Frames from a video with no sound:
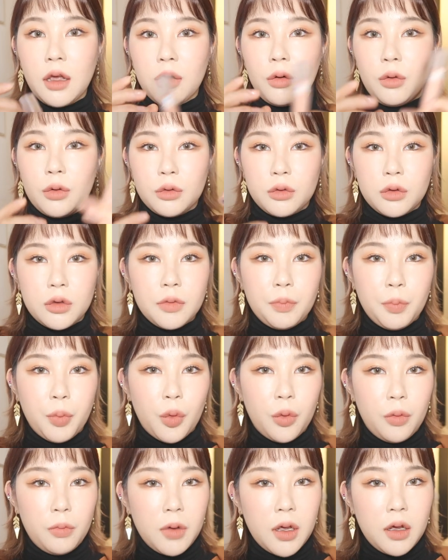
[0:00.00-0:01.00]
딱 언뜻
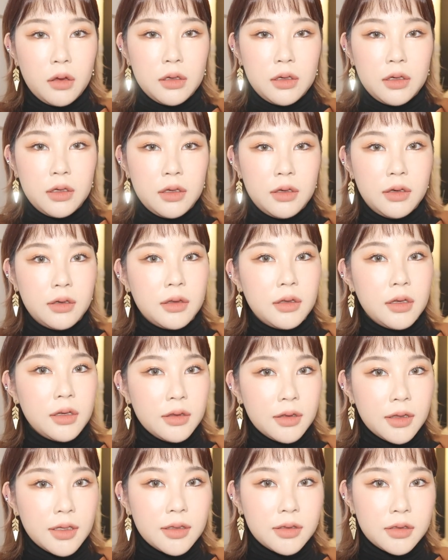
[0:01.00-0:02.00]
보면은
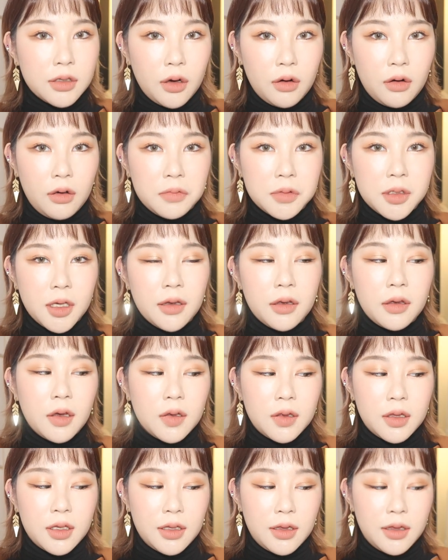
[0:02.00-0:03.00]
틴트처럼
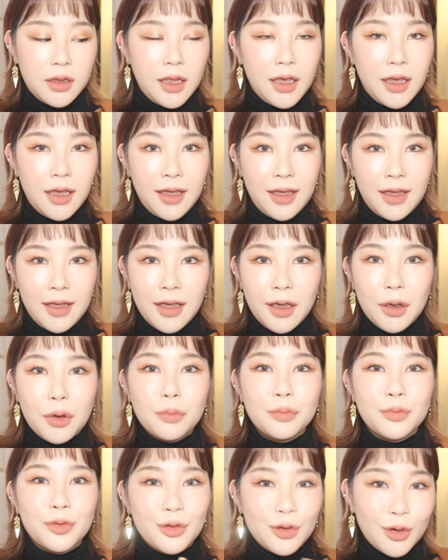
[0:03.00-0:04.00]
생겼는데
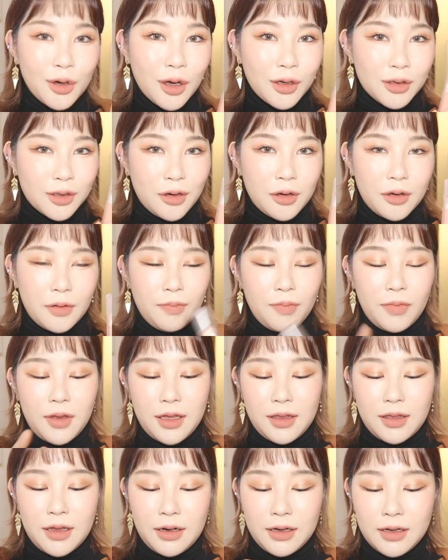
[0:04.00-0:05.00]

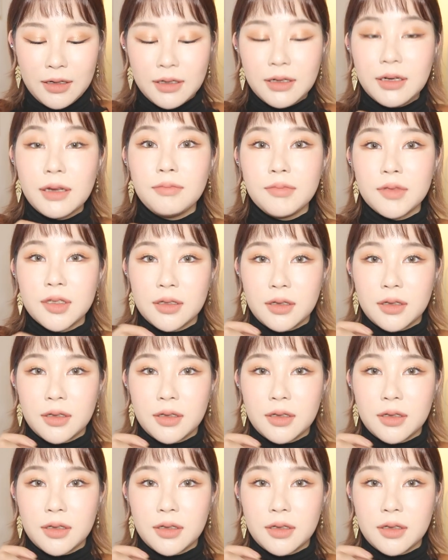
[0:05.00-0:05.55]
블러셔입니다. 크림